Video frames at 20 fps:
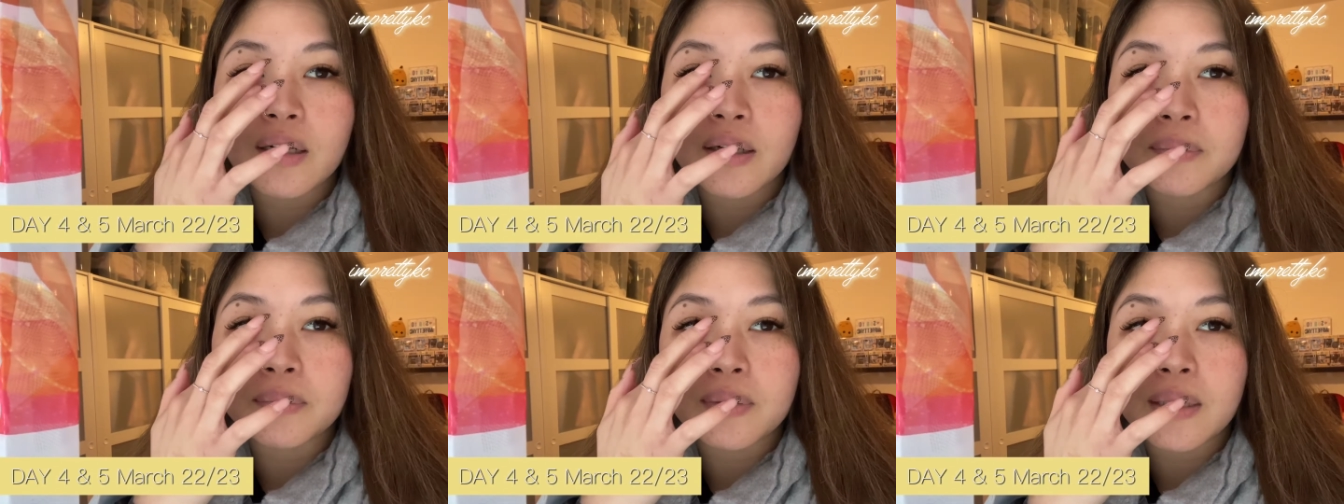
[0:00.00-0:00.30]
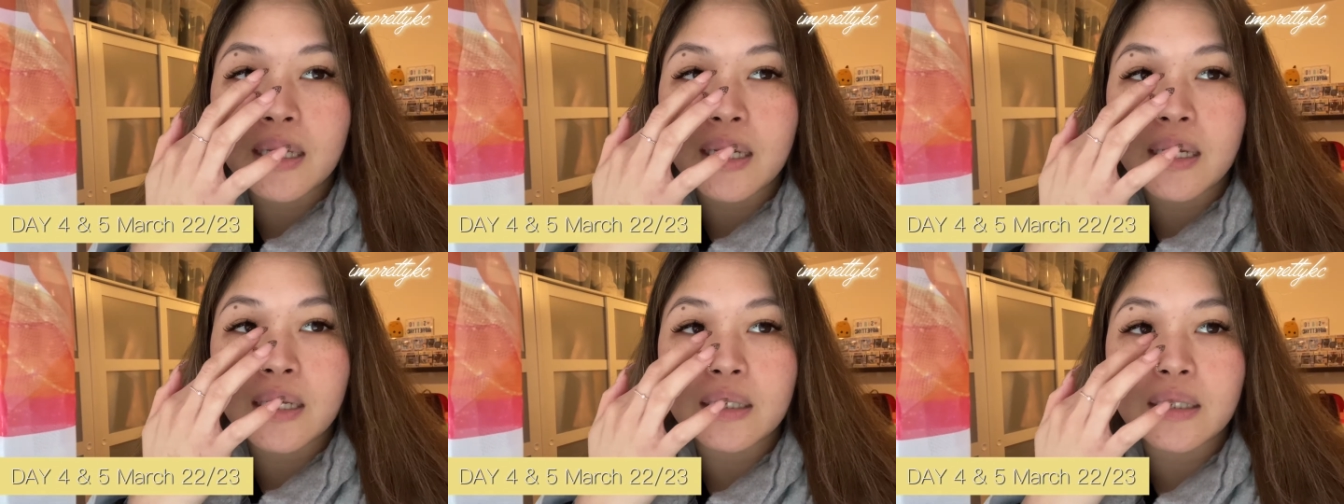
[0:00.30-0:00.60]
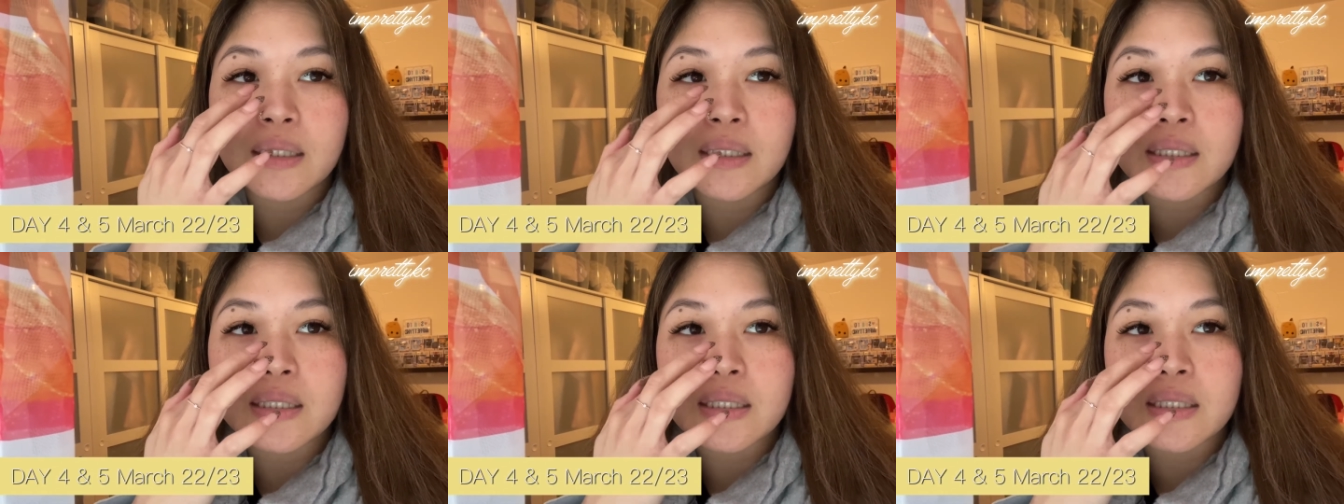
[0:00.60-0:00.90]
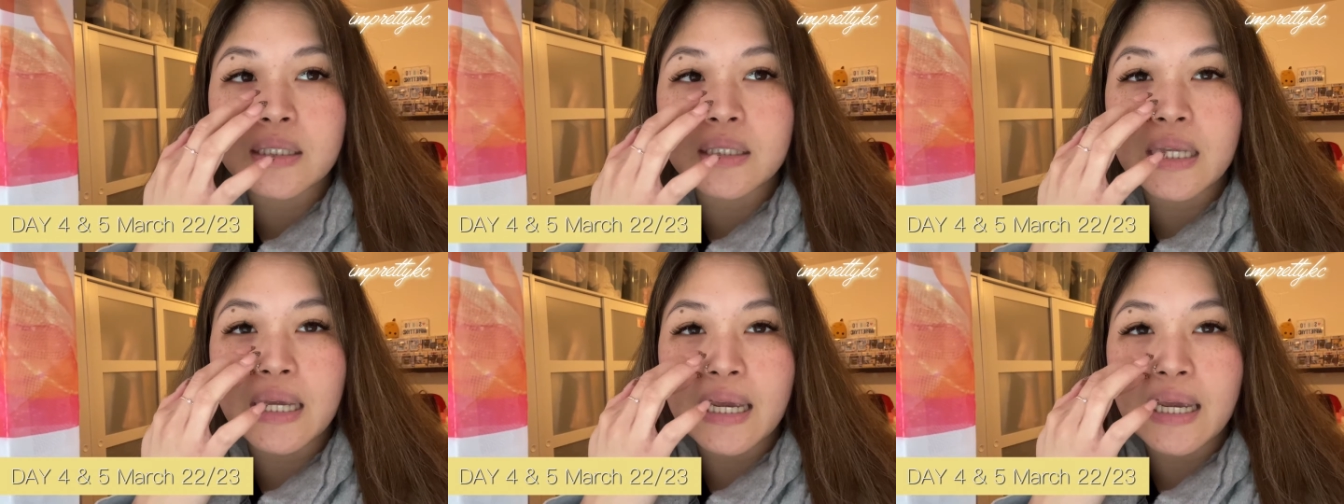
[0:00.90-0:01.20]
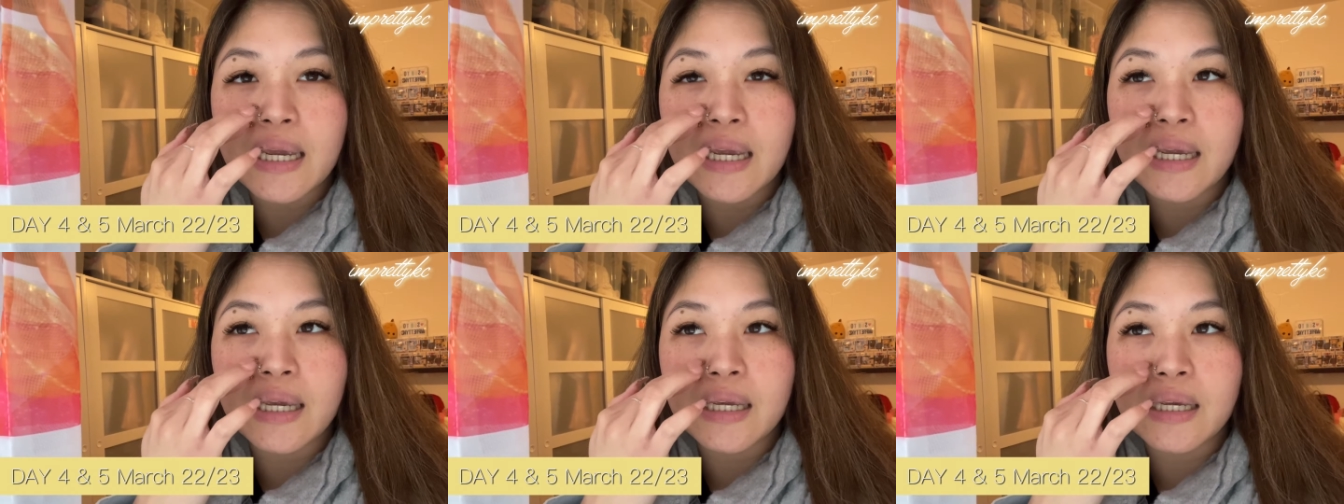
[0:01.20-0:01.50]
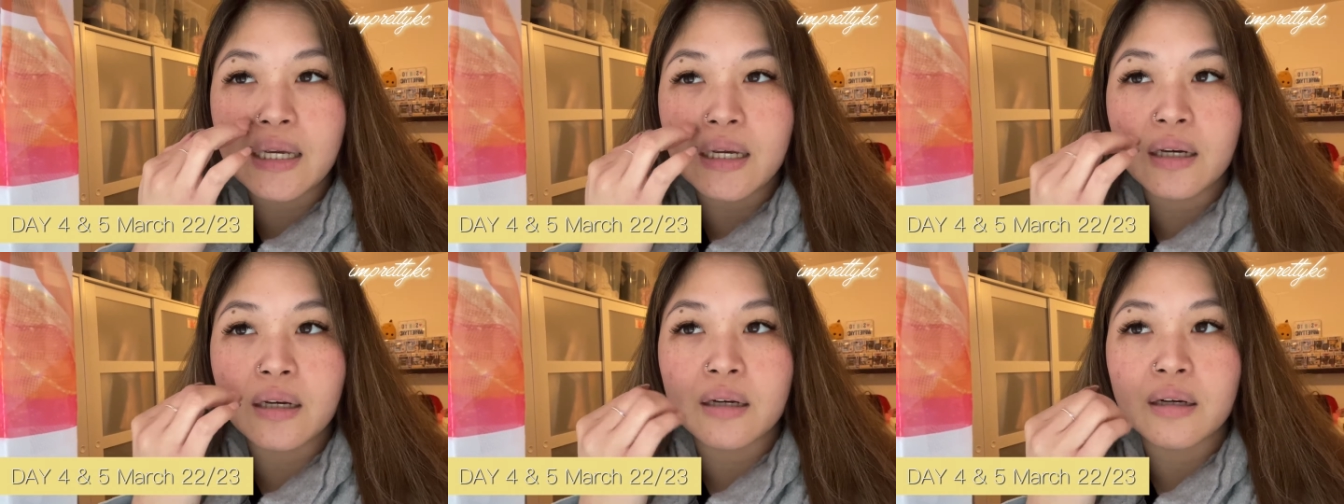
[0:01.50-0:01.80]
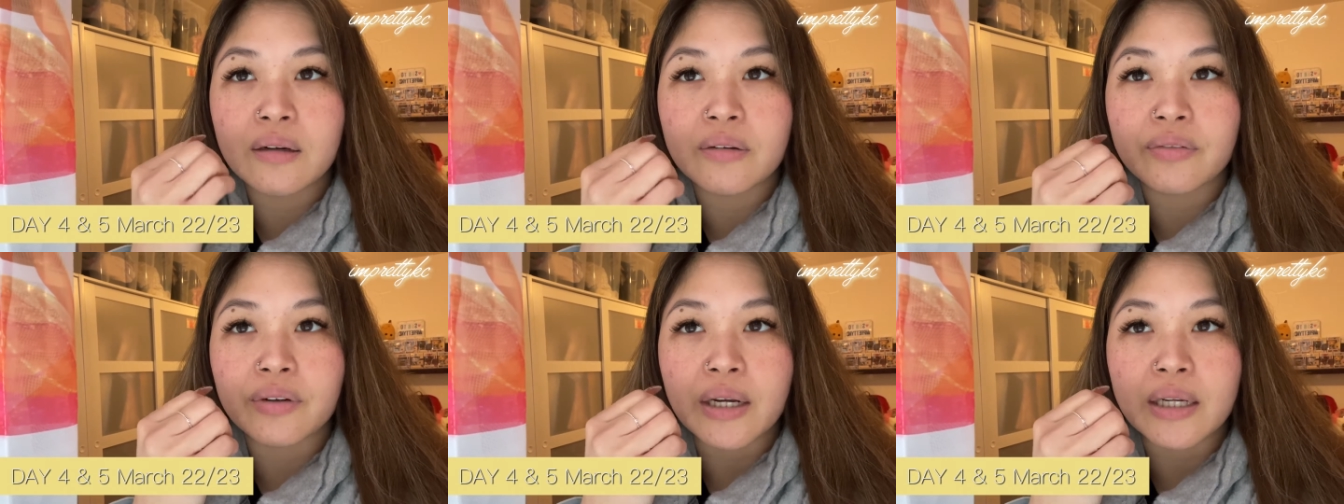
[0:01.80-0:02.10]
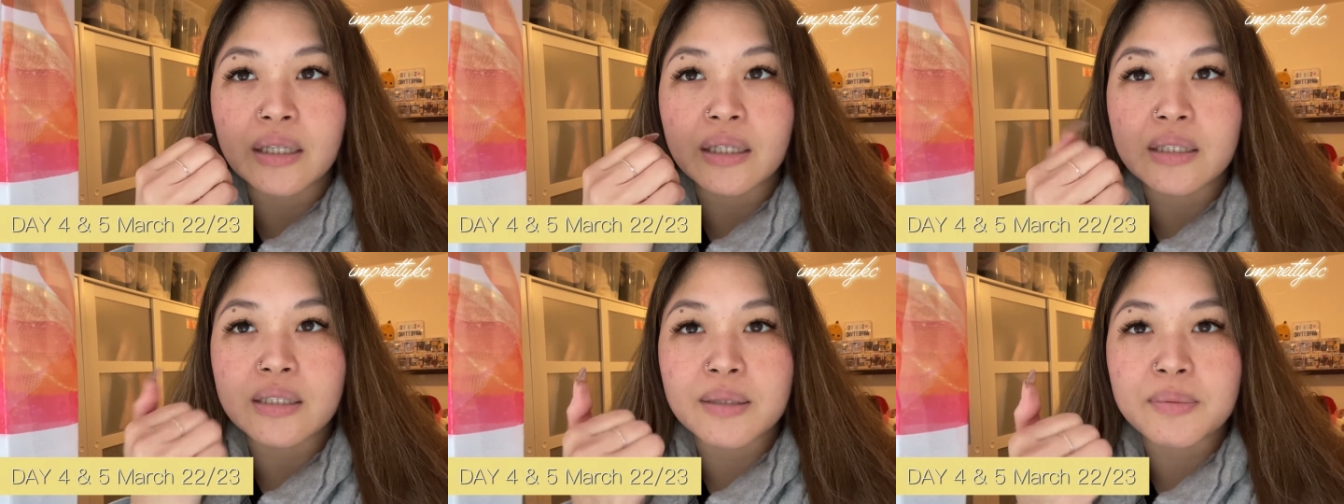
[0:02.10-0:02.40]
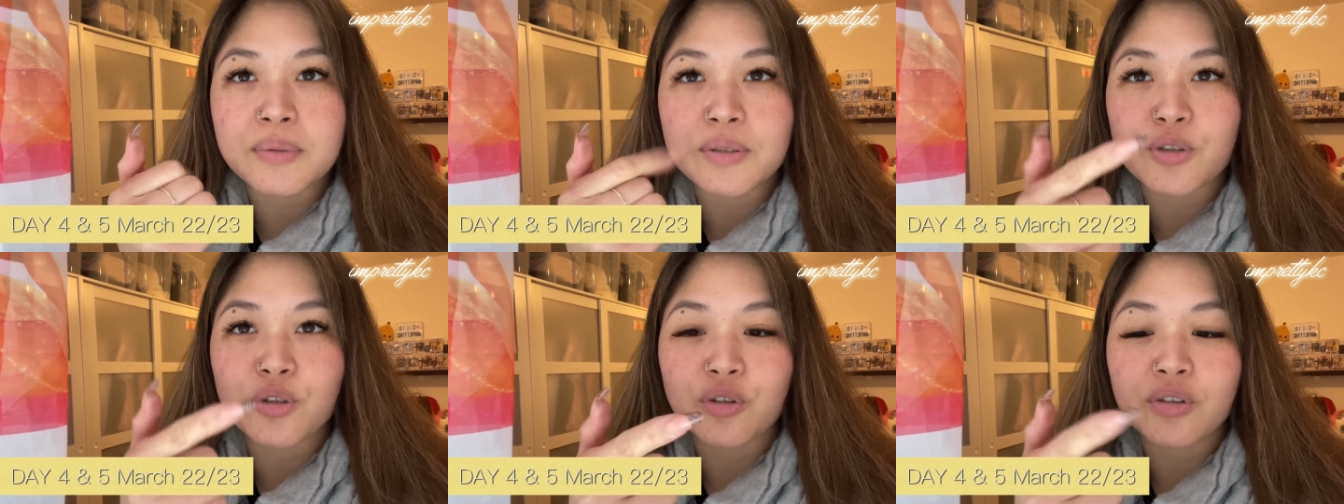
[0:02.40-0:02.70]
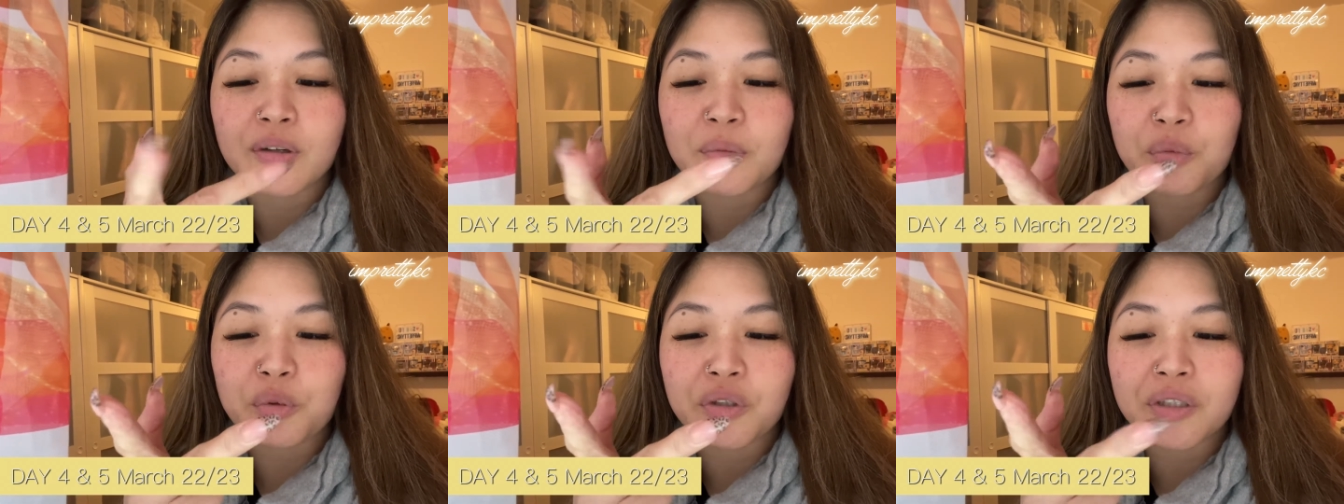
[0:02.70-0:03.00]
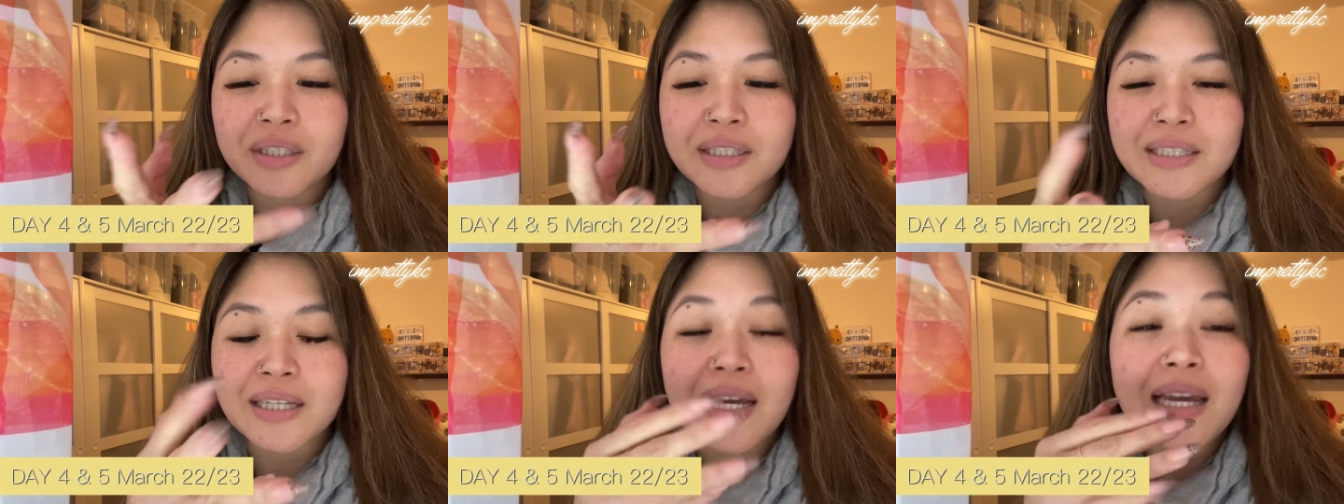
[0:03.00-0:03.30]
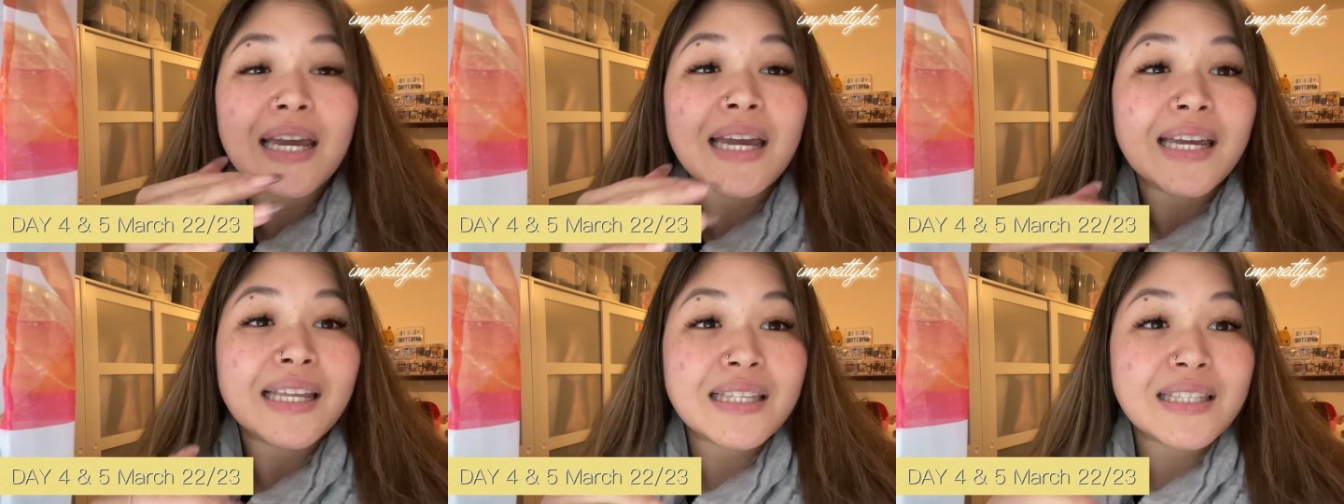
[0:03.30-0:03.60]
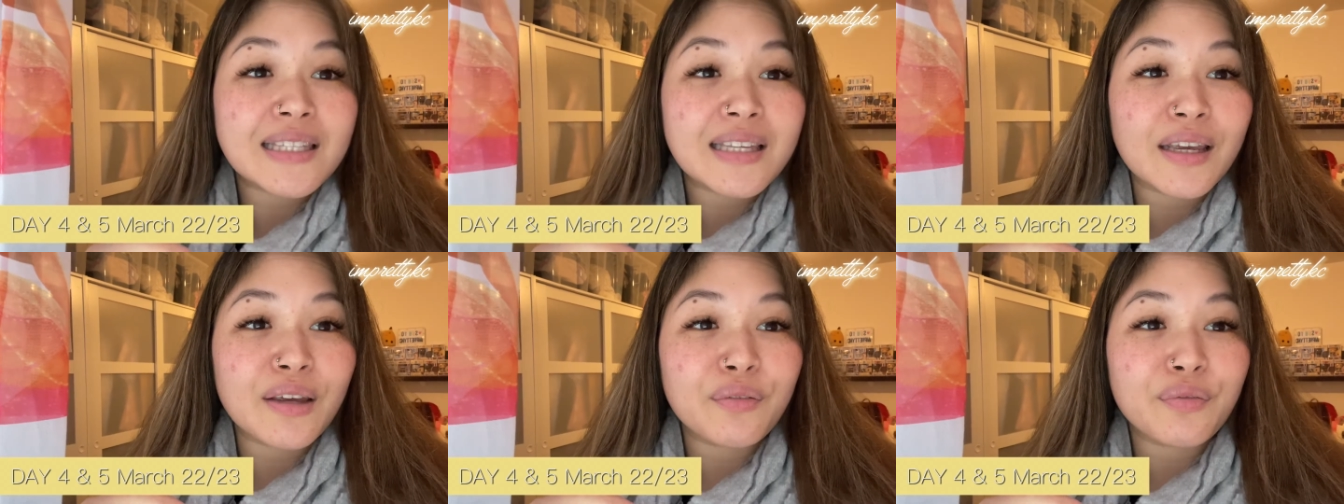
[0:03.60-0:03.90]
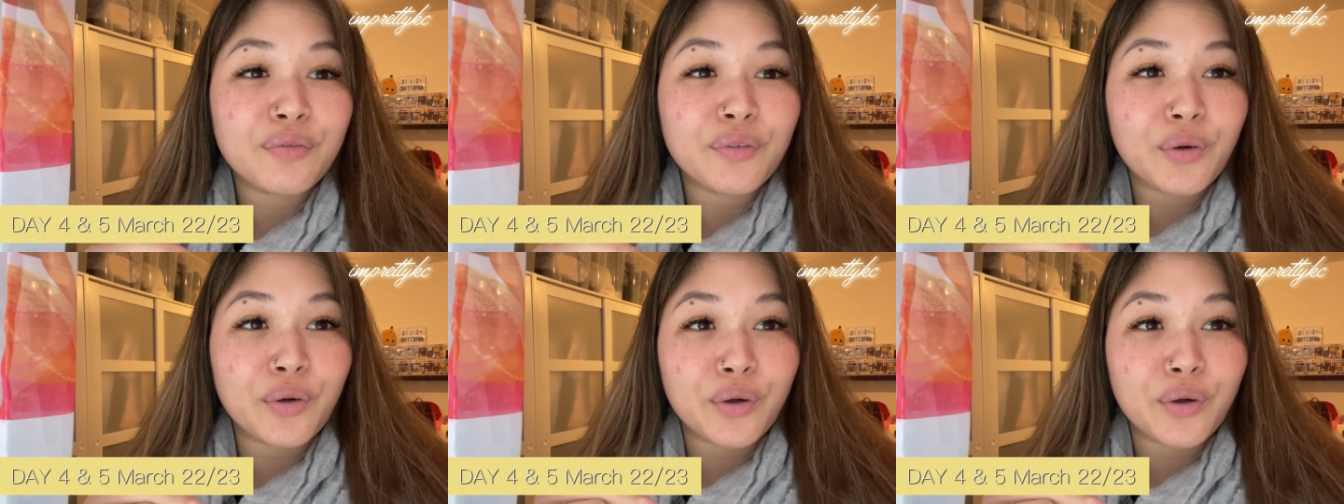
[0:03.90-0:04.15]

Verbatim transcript: update. It's day... It's day 4,